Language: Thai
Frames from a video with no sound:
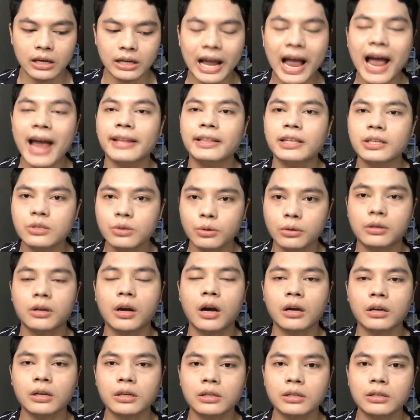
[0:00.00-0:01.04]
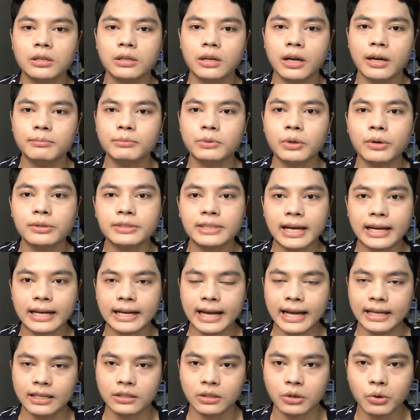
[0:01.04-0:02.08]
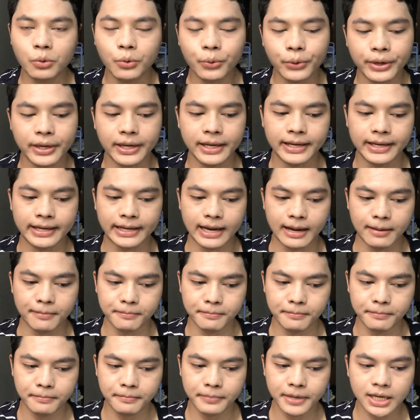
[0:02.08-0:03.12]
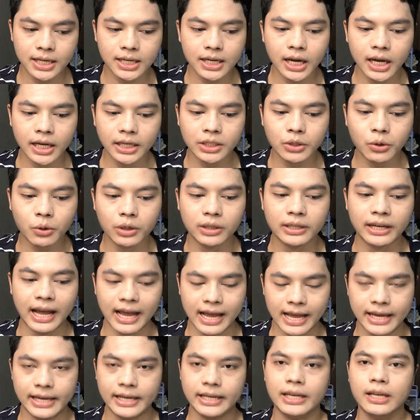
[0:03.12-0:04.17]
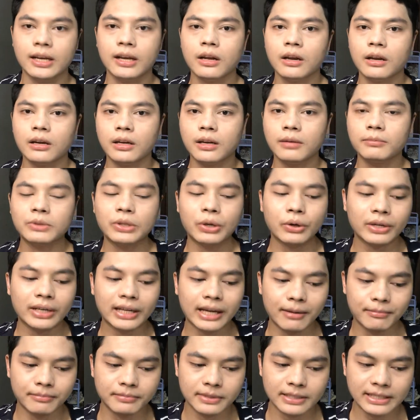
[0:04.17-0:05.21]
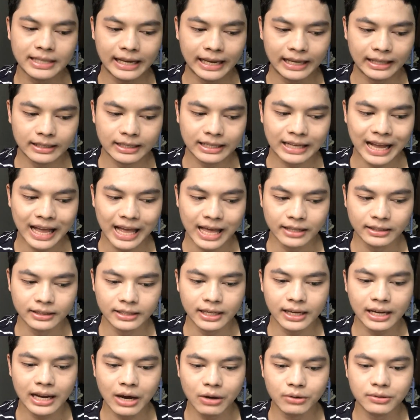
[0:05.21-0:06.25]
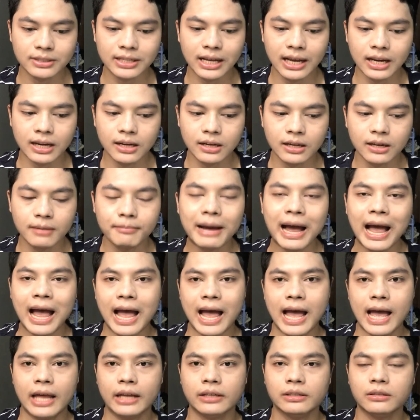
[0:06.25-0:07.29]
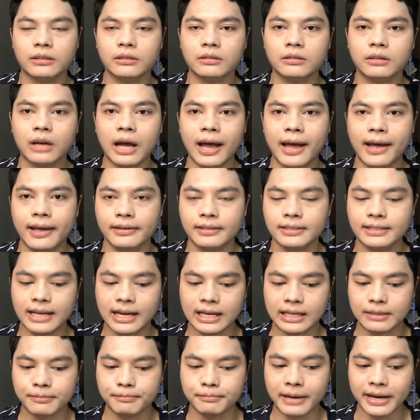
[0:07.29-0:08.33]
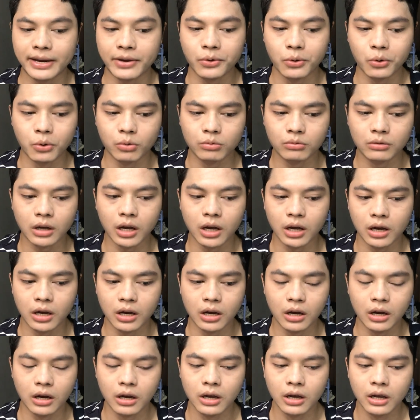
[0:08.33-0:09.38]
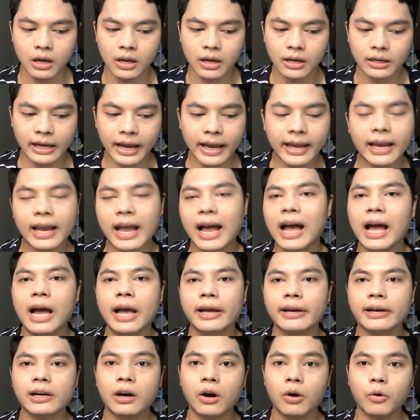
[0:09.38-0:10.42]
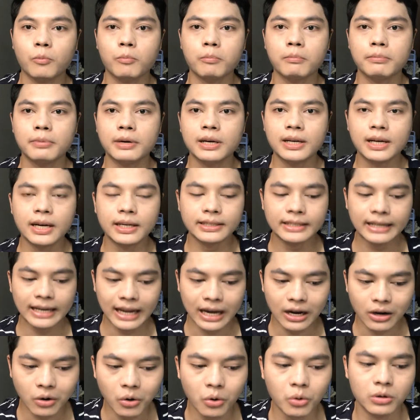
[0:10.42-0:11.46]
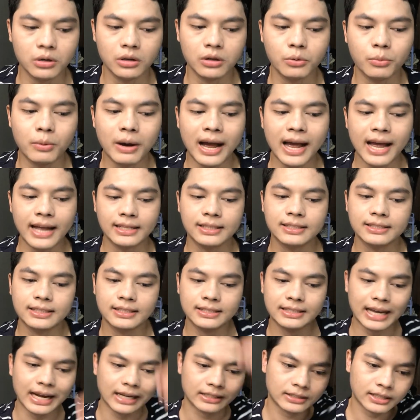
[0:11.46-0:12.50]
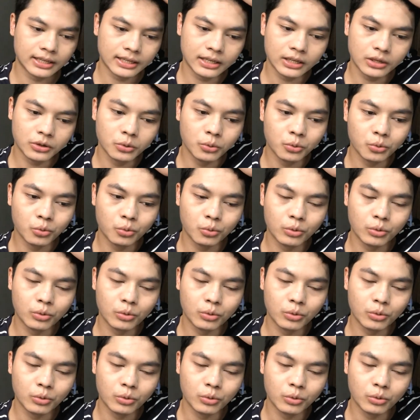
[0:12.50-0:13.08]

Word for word: ง่ายที่สุดก็คือเริ่มต้นจากการคุยกับเพื่อนคนไทยเริ่มต้นกับจากการที่เราจะเริ่มอ่านอ่านจากประโยคง่าย ๆของเพื่อนแต่ละคนหรือว่าจากที่ดู